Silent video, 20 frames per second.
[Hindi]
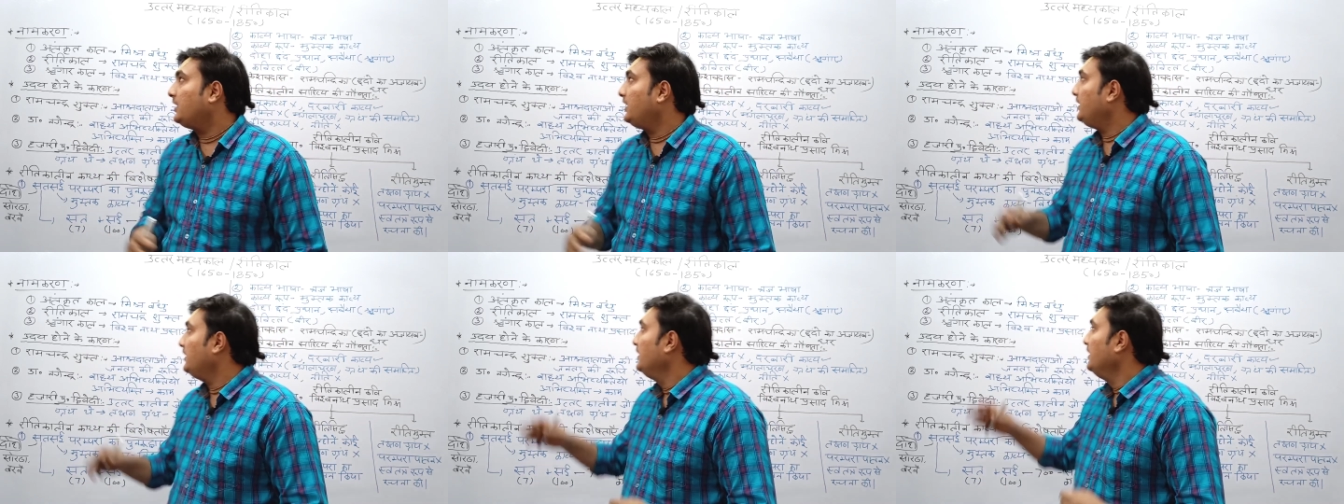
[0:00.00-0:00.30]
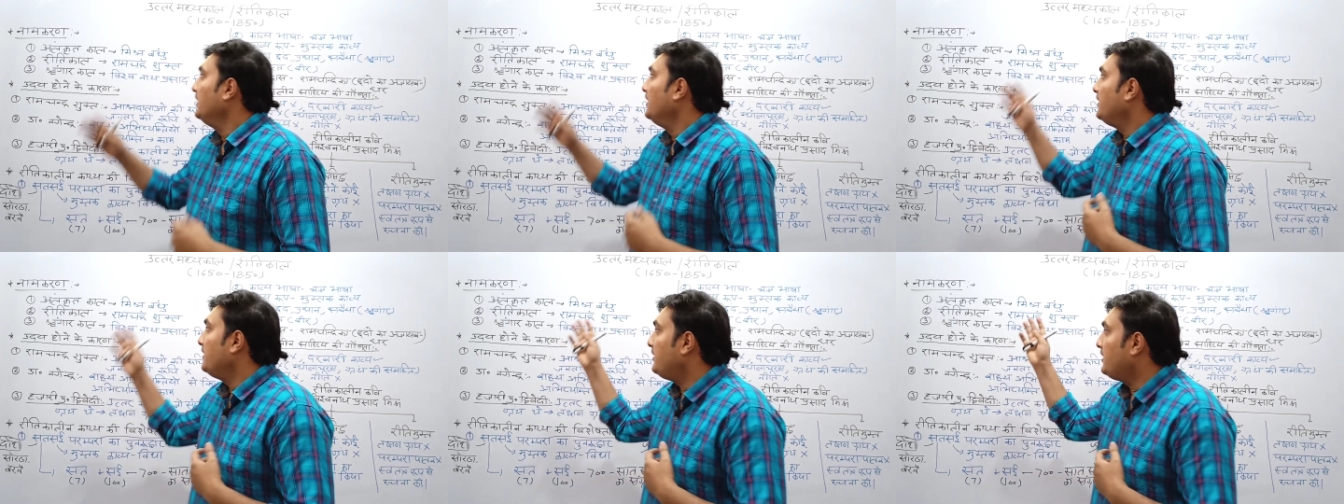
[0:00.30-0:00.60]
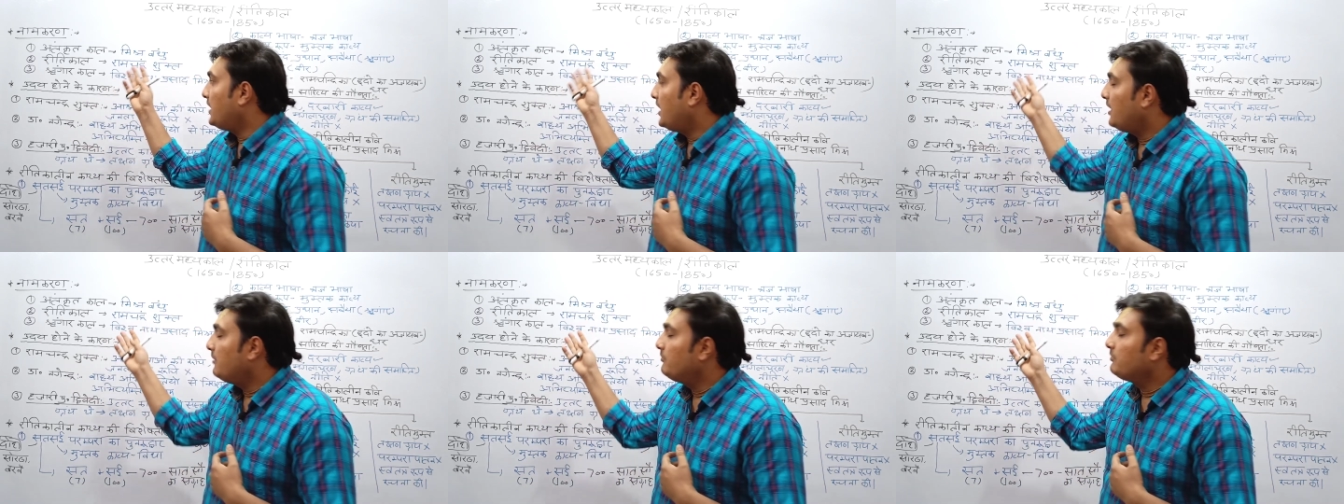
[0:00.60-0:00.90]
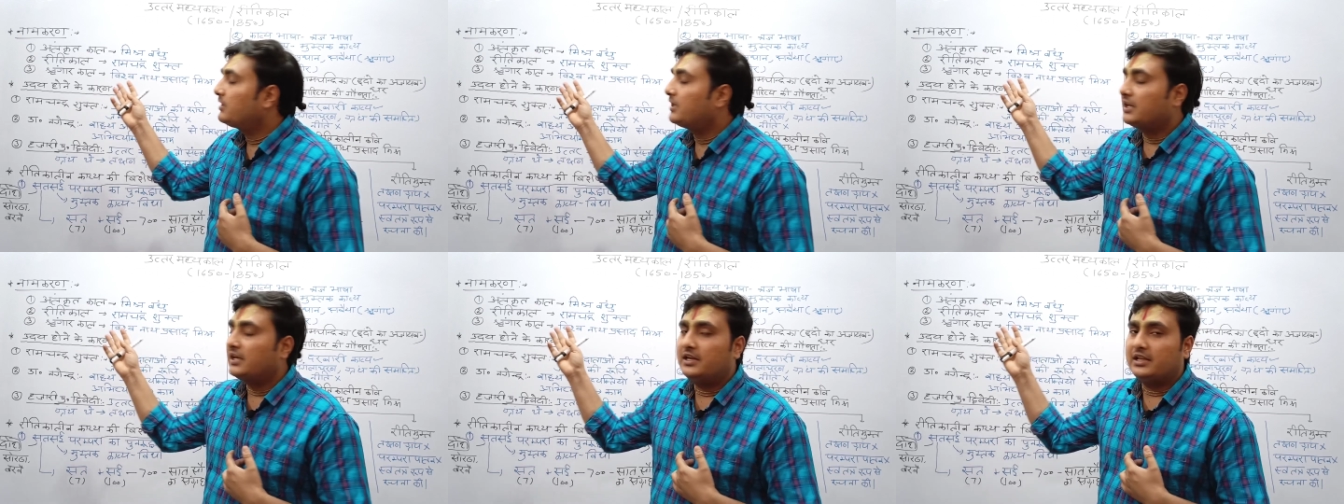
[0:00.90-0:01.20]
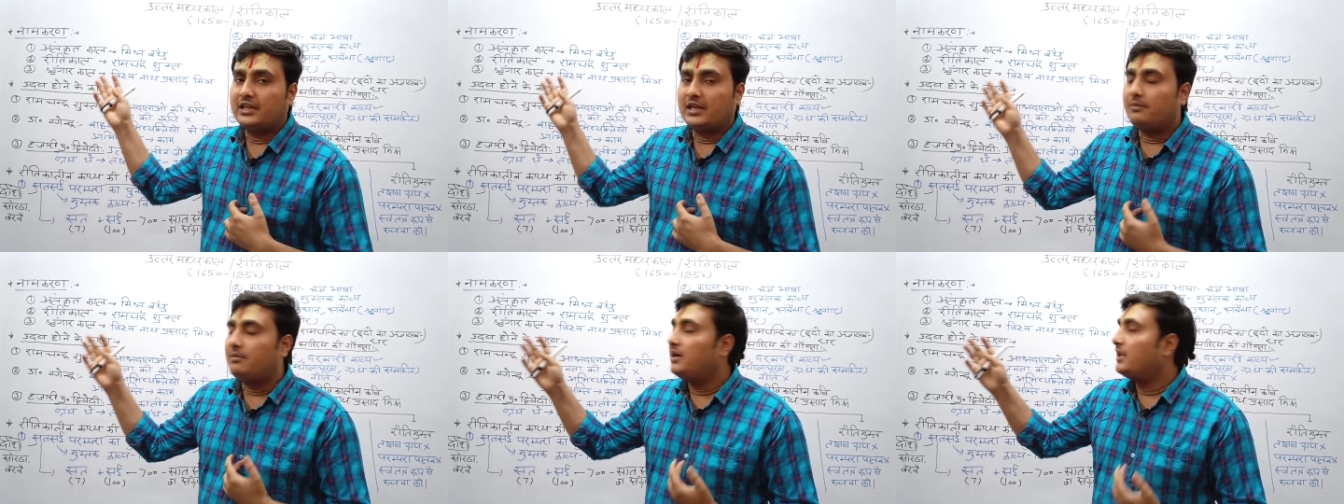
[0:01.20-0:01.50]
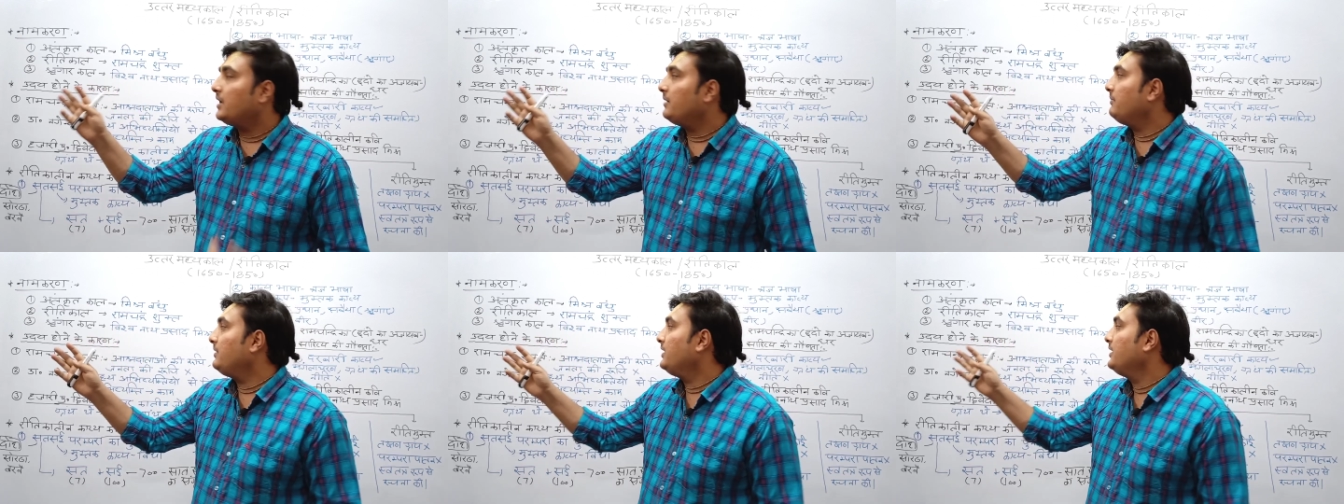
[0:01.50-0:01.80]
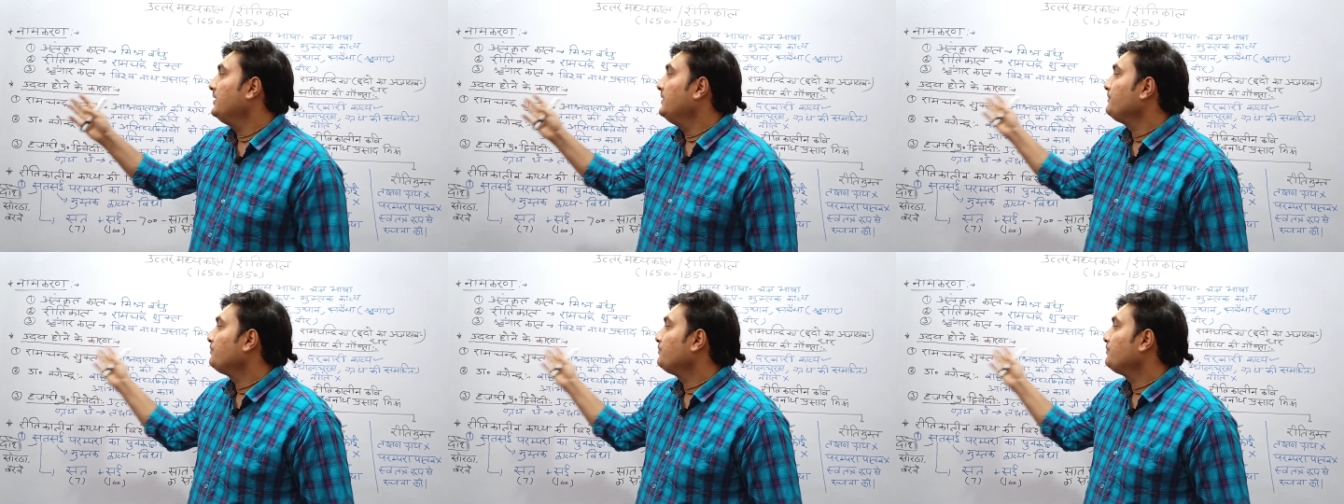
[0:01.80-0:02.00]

के नामकरण के बारे में